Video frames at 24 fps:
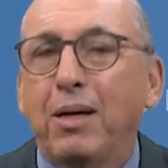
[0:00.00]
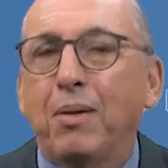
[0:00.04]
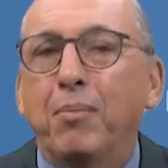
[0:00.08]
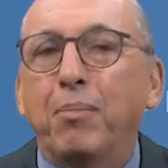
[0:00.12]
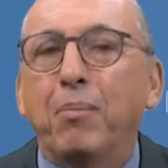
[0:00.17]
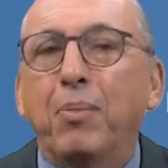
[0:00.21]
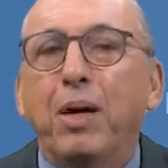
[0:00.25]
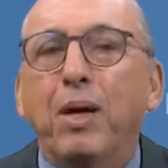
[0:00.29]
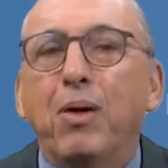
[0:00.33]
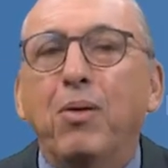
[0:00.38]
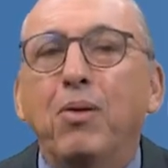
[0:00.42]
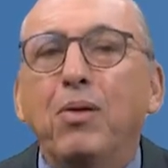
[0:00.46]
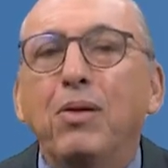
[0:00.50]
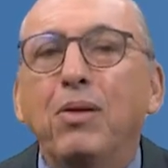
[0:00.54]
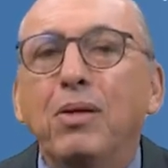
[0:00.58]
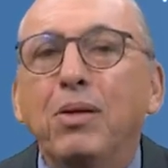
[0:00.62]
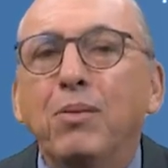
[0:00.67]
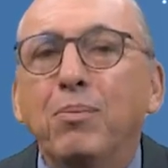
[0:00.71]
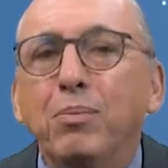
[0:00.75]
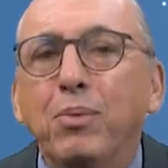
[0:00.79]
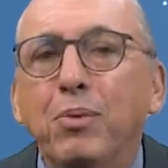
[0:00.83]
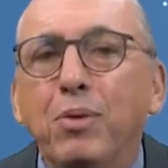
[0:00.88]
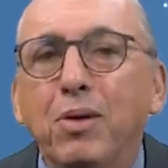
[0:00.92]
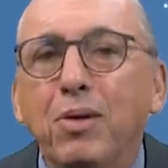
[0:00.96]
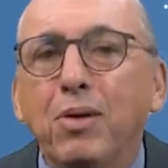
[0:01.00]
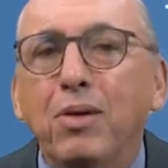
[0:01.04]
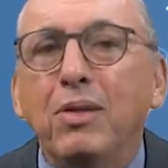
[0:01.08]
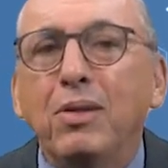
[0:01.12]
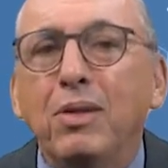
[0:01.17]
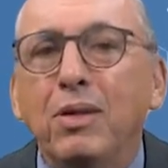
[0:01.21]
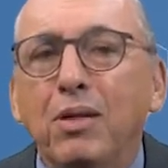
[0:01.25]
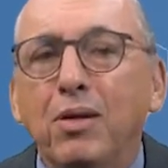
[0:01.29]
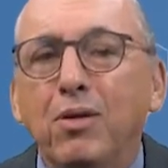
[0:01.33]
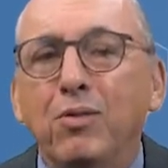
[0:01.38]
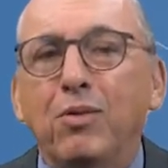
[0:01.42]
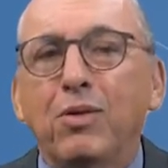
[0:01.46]
Para onde, por
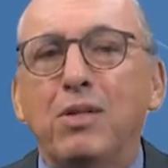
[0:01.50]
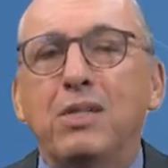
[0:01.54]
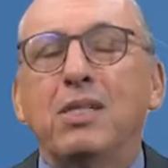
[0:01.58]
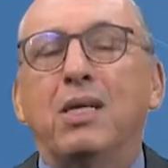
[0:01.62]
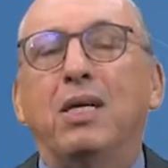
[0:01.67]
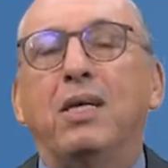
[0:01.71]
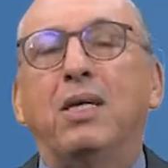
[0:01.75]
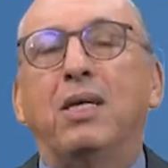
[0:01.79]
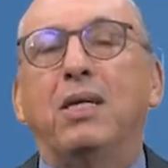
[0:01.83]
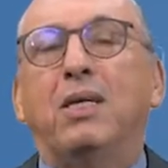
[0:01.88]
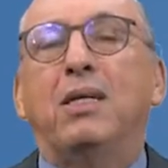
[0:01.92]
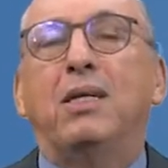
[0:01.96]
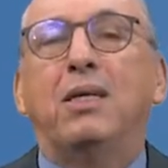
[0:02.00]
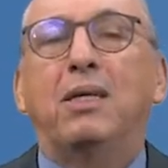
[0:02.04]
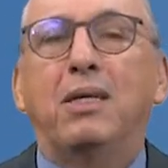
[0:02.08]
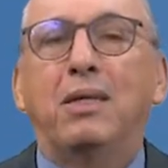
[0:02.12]
onde que eu vou sair?